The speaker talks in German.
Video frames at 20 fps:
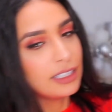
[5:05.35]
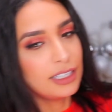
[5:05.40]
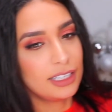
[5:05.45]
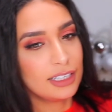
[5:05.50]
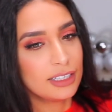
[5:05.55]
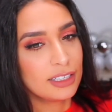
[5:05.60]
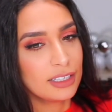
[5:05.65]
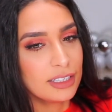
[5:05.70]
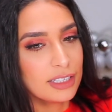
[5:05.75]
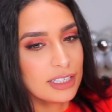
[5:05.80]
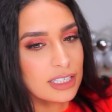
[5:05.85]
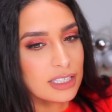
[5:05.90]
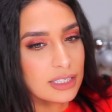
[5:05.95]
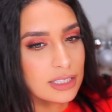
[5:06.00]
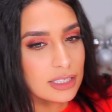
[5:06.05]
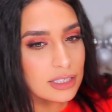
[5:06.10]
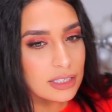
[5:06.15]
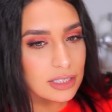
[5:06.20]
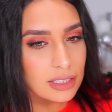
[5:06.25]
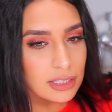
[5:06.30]
hier
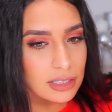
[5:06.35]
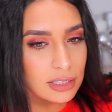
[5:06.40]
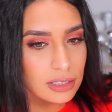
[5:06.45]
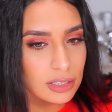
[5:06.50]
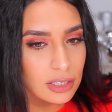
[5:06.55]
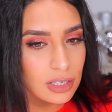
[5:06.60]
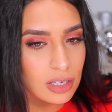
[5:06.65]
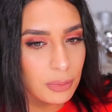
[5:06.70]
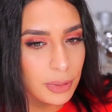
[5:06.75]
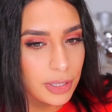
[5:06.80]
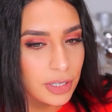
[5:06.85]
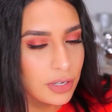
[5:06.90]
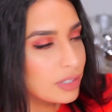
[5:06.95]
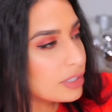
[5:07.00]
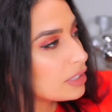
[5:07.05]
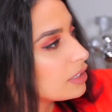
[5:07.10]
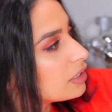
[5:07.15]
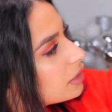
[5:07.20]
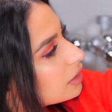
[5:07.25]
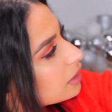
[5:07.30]
ist, oh mein
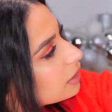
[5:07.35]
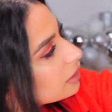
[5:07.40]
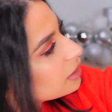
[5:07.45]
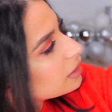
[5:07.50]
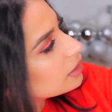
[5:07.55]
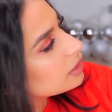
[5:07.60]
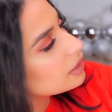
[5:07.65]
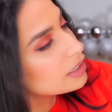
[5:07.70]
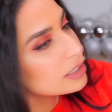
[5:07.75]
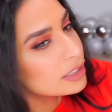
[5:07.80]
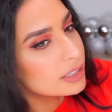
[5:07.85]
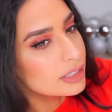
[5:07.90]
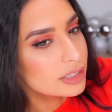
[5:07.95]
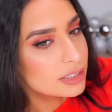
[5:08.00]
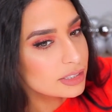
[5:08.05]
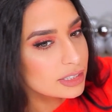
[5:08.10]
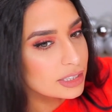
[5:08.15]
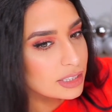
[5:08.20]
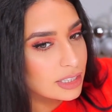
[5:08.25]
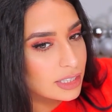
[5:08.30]
Gott,
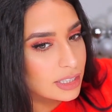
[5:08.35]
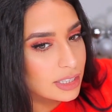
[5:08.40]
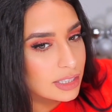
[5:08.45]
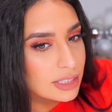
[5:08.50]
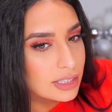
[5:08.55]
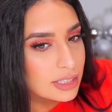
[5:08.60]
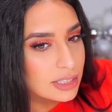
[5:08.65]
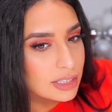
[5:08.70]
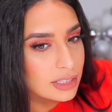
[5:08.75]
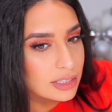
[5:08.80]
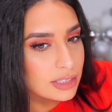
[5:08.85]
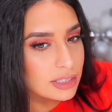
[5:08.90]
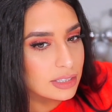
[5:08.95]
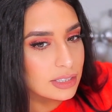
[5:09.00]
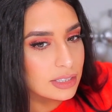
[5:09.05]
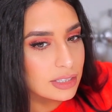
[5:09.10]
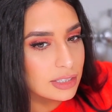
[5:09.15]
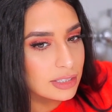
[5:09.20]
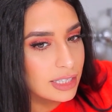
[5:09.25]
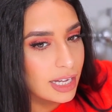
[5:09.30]
seht ihr das?
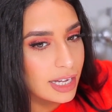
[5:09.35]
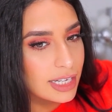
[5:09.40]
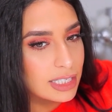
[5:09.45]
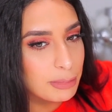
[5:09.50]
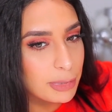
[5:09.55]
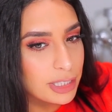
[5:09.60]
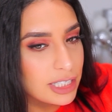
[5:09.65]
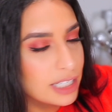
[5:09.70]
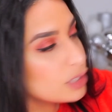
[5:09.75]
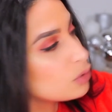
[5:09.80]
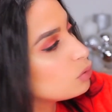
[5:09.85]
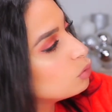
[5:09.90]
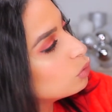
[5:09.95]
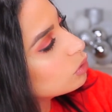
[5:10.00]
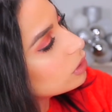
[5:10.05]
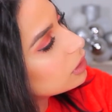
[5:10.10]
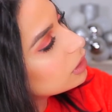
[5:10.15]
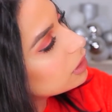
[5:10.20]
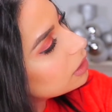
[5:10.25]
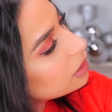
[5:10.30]
Da ist mein
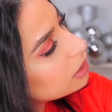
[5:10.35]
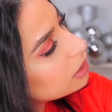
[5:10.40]
Tattoo.